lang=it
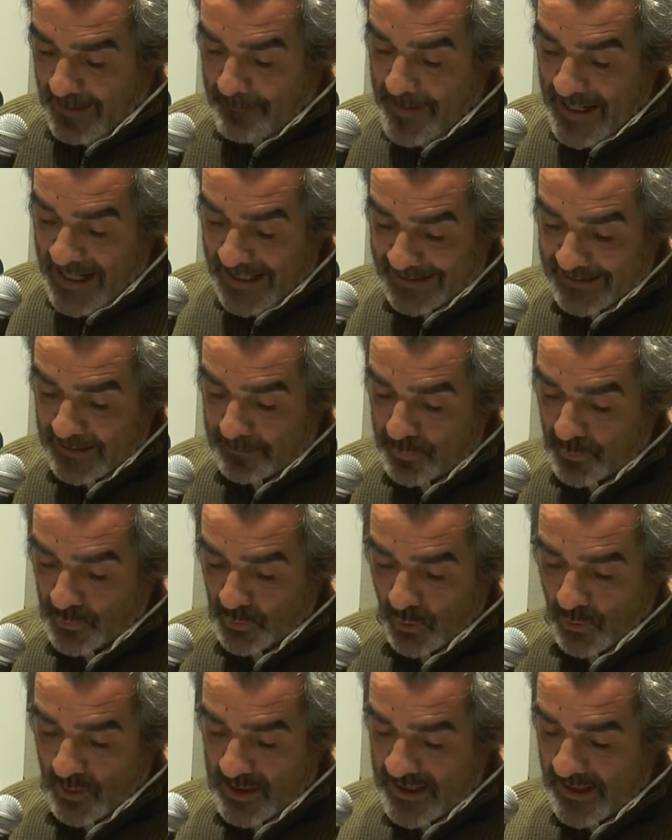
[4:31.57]
a parte
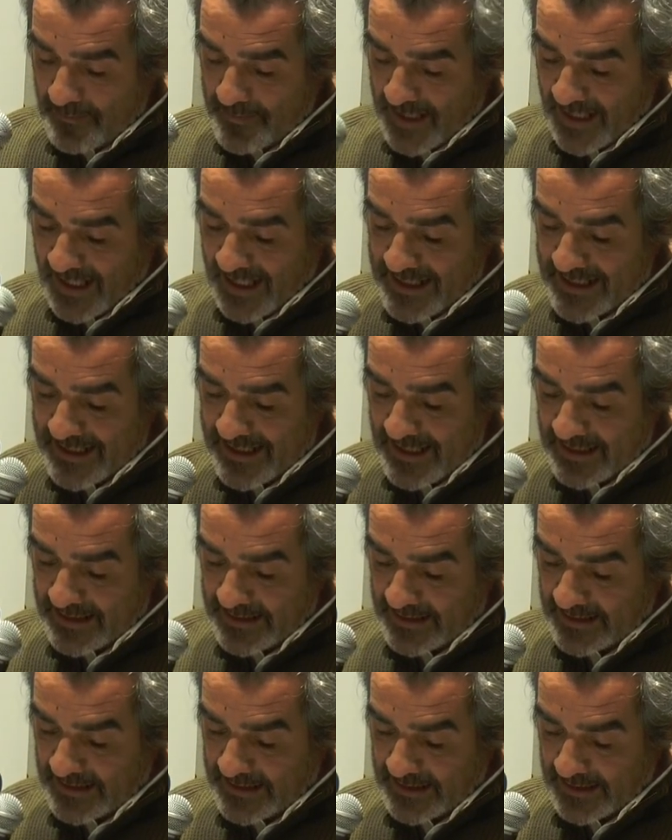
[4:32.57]
appunto questa mancanza di,